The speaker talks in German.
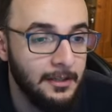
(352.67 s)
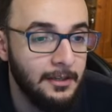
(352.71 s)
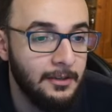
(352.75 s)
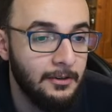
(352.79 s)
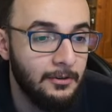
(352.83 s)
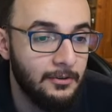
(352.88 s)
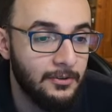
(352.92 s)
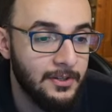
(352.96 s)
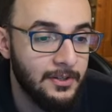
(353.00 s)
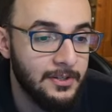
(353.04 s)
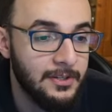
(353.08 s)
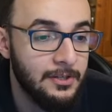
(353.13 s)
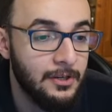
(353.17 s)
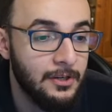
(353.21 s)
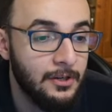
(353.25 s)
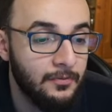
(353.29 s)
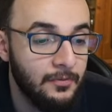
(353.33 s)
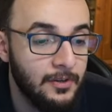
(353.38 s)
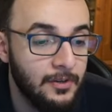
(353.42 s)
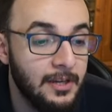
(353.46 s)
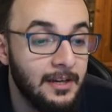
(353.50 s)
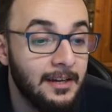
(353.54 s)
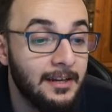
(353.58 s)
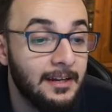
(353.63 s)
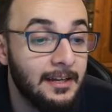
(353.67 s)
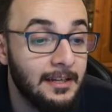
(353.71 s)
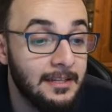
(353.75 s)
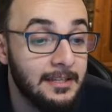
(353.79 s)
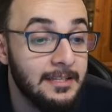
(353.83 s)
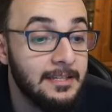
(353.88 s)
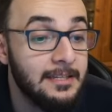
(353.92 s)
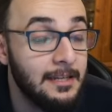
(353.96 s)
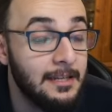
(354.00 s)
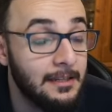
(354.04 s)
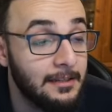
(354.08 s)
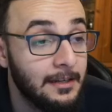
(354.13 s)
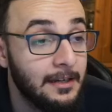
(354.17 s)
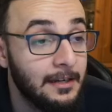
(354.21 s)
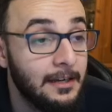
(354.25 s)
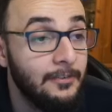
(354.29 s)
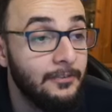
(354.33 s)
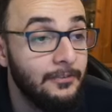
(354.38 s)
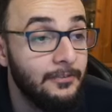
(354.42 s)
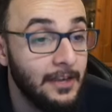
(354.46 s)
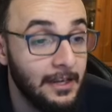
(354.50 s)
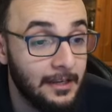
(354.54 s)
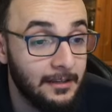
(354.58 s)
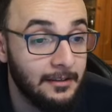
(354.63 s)
Und das ist auch wieder ein ganz netter
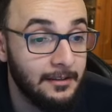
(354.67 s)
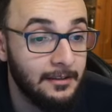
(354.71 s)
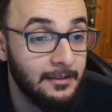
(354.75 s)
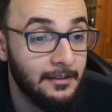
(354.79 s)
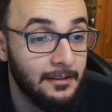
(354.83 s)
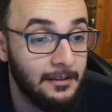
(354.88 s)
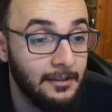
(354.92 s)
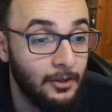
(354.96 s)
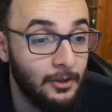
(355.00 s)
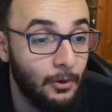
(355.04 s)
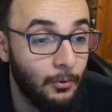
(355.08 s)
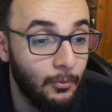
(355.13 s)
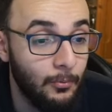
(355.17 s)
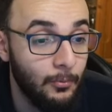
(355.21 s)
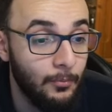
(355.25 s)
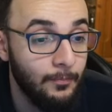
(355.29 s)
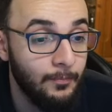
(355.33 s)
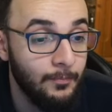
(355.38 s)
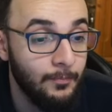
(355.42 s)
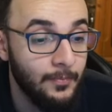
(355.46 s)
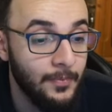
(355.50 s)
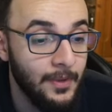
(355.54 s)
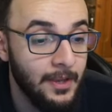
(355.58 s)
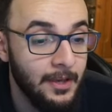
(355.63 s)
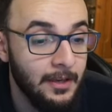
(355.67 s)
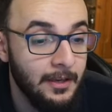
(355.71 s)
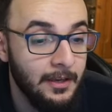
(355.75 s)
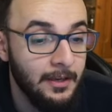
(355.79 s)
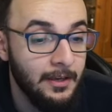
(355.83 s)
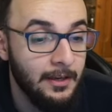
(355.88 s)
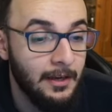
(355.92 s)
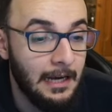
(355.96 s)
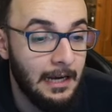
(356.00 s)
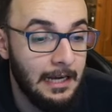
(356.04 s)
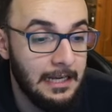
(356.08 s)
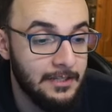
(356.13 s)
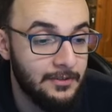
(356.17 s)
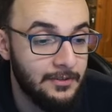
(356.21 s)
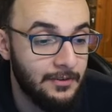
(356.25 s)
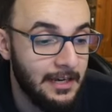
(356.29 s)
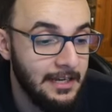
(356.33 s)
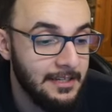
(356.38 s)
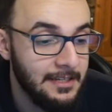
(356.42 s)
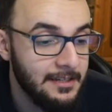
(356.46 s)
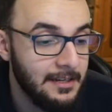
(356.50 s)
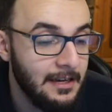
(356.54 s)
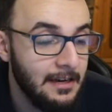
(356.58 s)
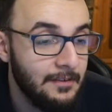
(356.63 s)
Effekt. Yo. Also,
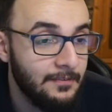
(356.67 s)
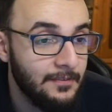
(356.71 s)
S-Kraft